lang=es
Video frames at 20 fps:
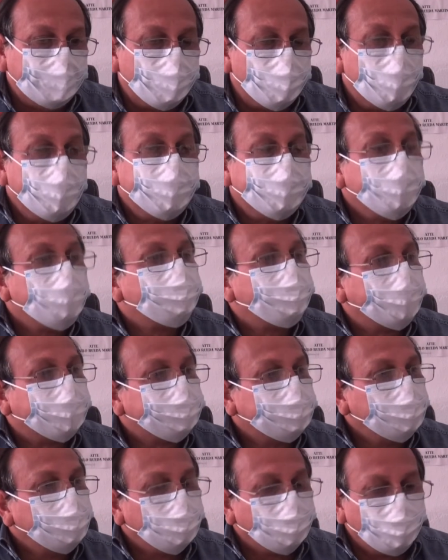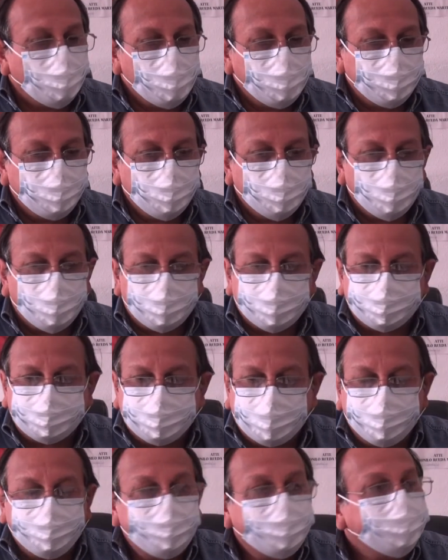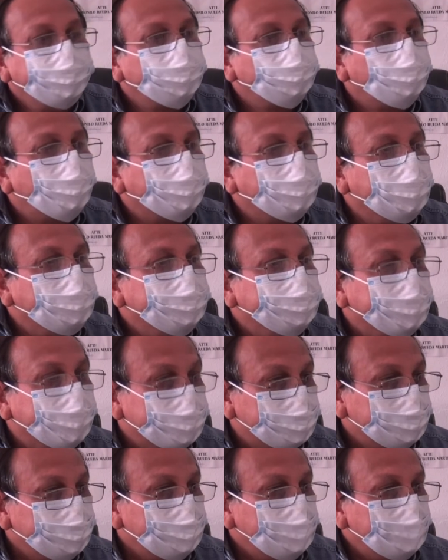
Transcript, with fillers: cualquier partido político que está tiene su realidad.